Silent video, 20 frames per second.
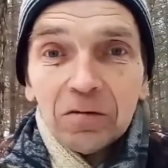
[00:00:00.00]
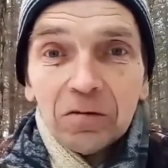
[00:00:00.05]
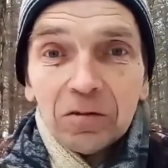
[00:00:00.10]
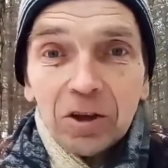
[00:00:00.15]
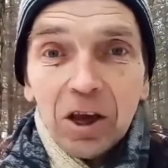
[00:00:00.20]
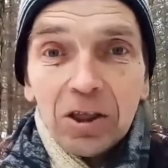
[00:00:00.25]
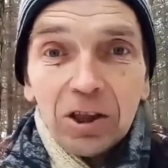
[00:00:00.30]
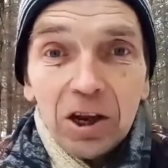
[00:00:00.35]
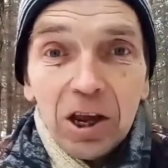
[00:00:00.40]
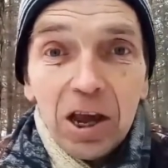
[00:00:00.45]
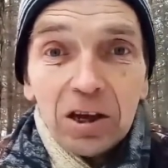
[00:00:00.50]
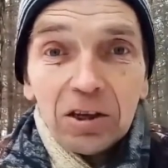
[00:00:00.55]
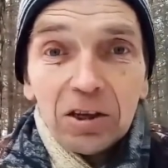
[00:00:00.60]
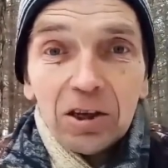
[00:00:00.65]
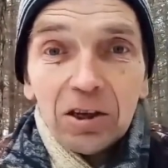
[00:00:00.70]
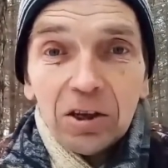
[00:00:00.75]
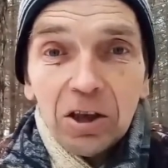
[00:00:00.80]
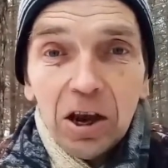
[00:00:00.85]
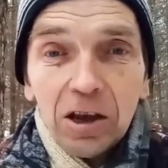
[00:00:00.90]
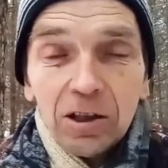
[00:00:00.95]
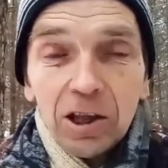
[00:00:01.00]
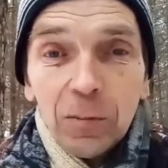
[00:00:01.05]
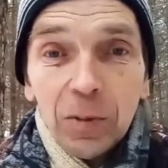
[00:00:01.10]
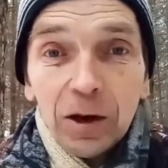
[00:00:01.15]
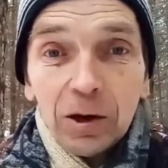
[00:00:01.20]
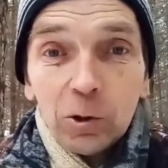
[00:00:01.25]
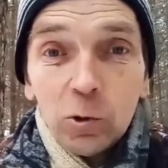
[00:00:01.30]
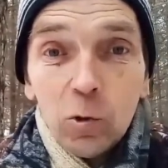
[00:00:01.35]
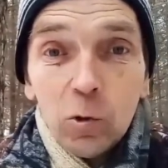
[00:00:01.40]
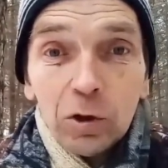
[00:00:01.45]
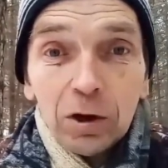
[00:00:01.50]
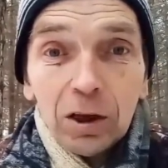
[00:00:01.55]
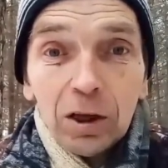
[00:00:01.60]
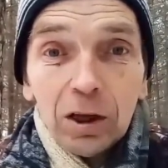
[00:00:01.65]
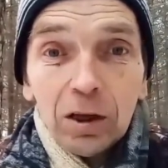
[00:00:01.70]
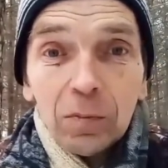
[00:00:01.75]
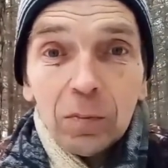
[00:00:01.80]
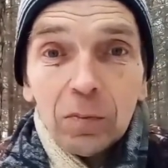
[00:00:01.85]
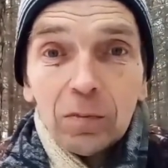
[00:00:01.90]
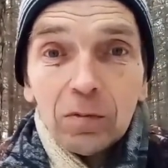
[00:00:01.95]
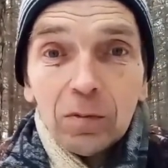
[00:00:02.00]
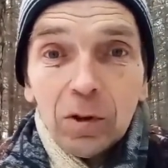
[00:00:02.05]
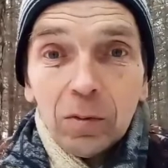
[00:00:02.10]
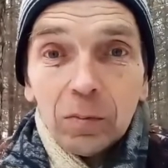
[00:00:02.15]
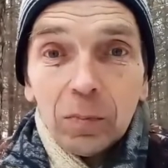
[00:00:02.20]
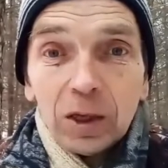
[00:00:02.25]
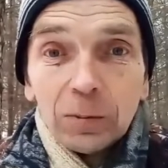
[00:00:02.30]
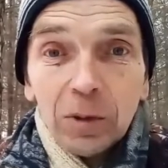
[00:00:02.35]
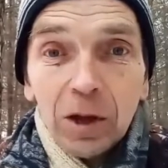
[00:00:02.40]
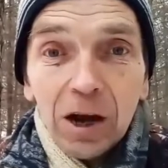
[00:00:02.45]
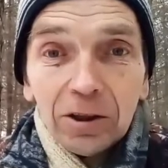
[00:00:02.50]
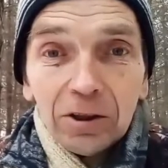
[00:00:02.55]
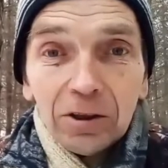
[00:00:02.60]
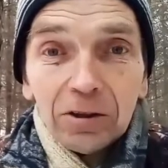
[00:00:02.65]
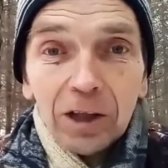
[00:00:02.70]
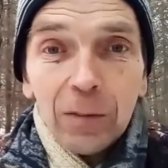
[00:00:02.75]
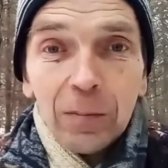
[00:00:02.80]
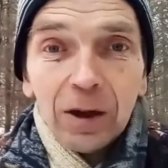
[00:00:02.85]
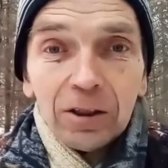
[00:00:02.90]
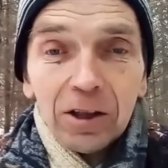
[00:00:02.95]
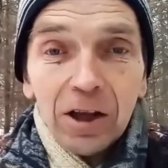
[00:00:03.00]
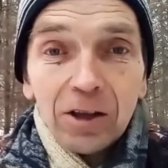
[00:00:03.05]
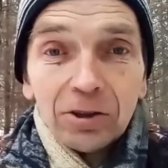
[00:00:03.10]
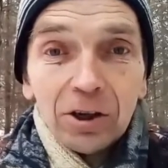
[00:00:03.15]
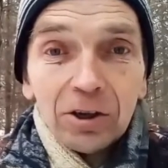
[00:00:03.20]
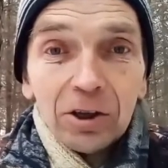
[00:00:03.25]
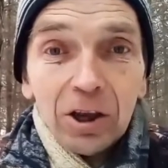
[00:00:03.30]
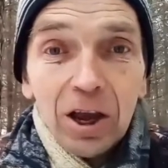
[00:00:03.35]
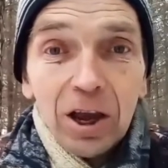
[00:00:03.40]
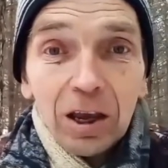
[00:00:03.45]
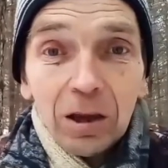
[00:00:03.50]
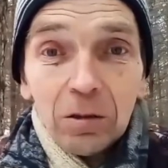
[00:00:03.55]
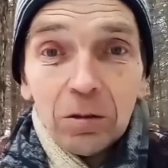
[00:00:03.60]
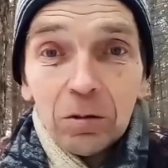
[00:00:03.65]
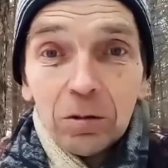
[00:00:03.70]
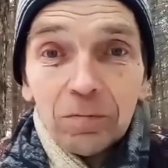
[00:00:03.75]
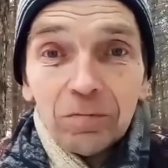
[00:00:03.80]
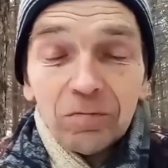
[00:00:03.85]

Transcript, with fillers: Все треки деда Петрухи бесплатно на 15 дней.